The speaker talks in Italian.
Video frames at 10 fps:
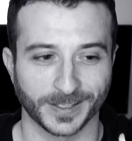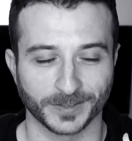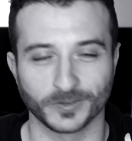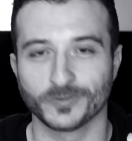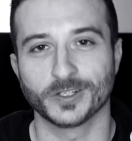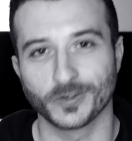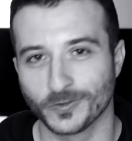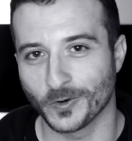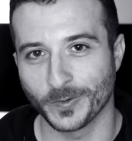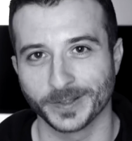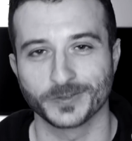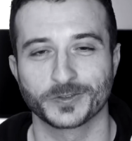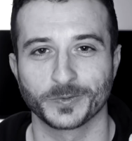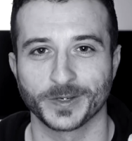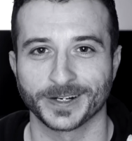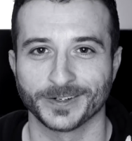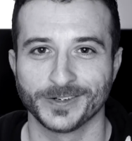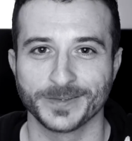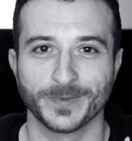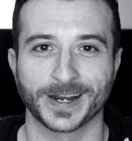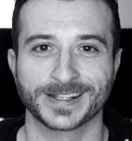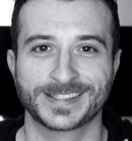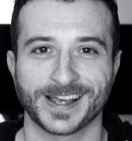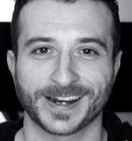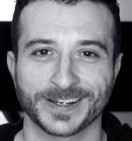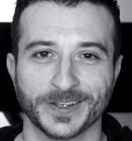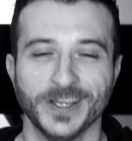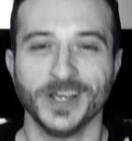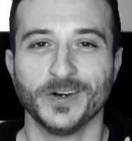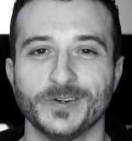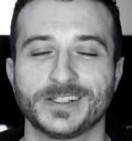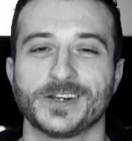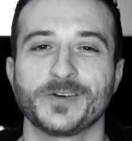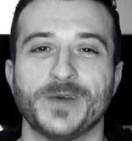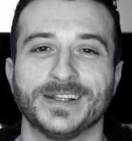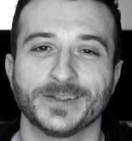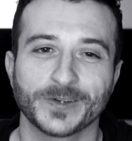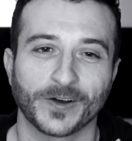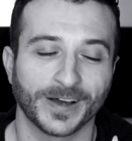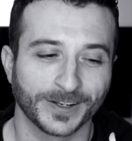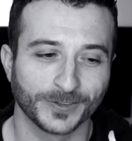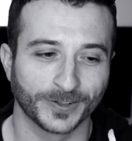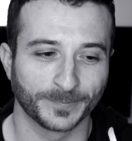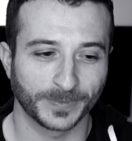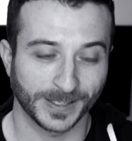non dico il nome giusto per non imbarazzarli ulteriormente, però hanno,